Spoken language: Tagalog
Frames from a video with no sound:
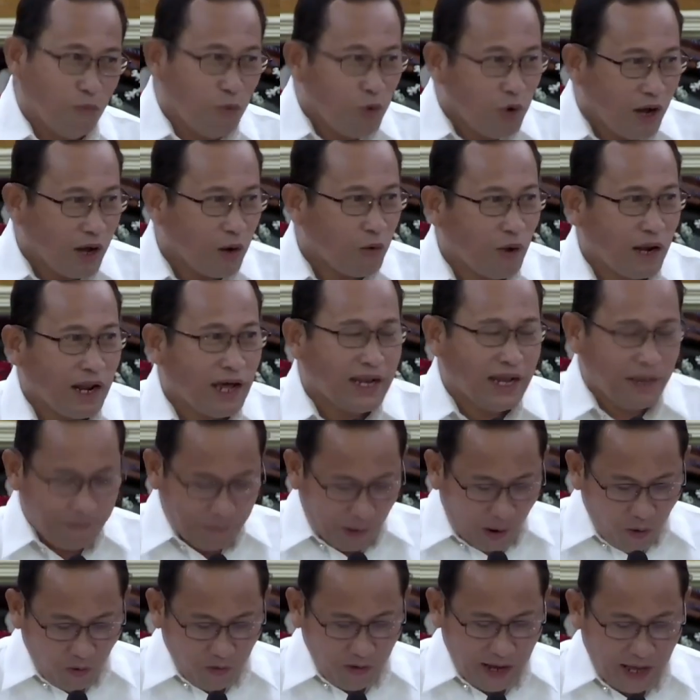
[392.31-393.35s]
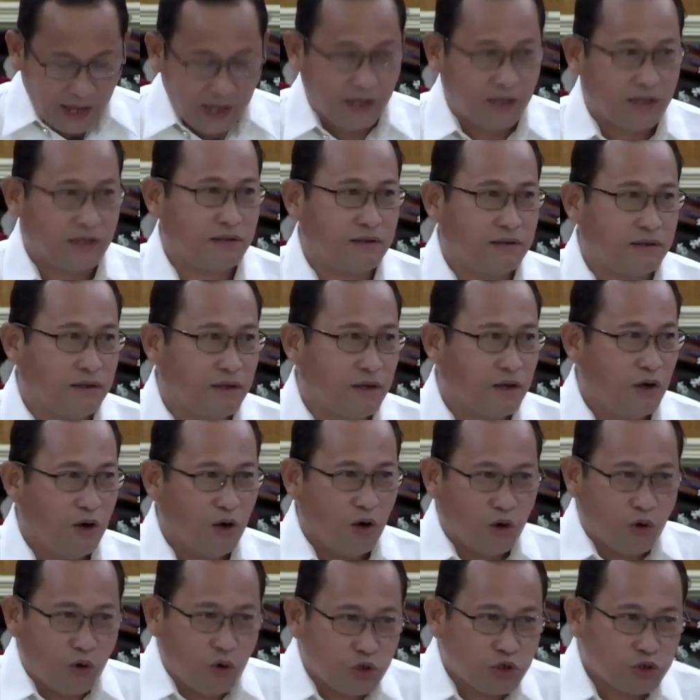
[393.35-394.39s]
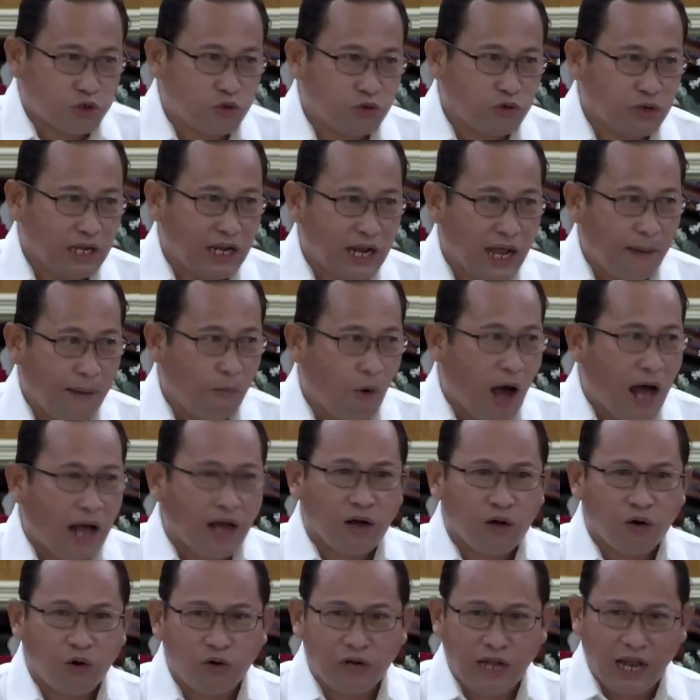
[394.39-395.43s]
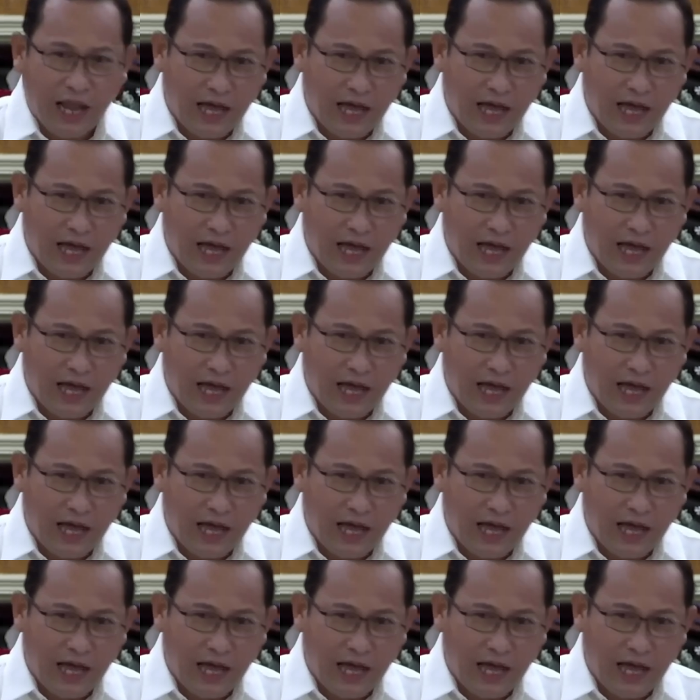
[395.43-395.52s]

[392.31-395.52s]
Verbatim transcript: Murag wala na ipahulay. Gusto nila mo angko